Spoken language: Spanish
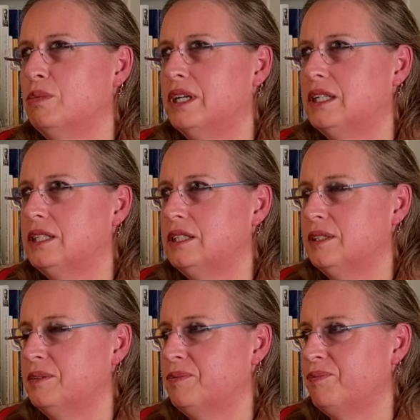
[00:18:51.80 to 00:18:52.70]
más,
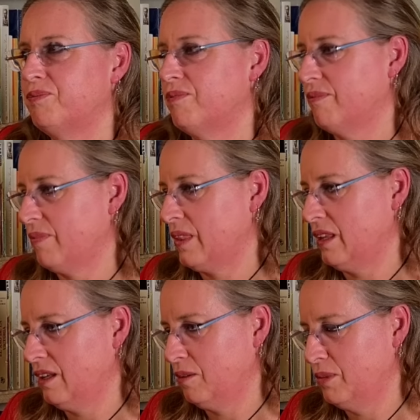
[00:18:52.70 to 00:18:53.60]

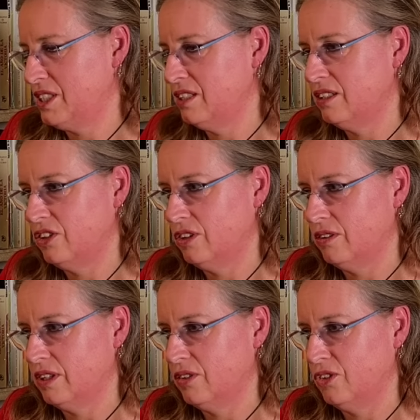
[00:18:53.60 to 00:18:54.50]
más
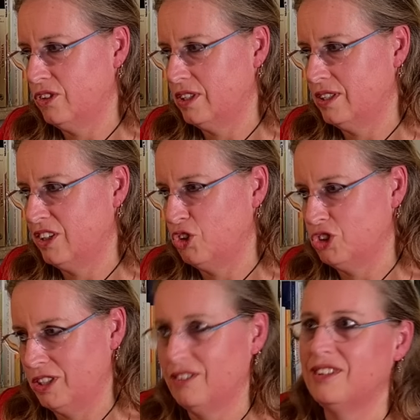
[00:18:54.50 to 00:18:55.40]
interiorizado lo de tengo
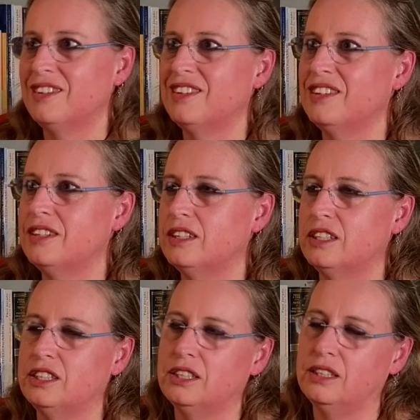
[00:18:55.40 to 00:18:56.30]
sed
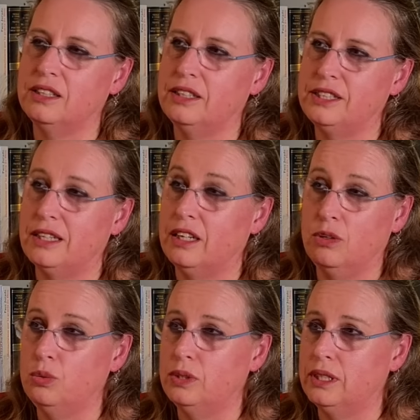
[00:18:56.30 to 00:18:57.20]
de Santa Teresa
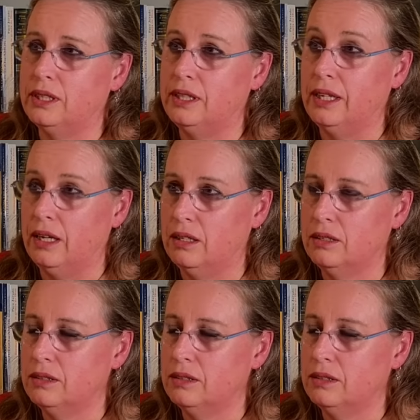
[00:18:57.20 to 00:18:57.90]
Calcuta y de él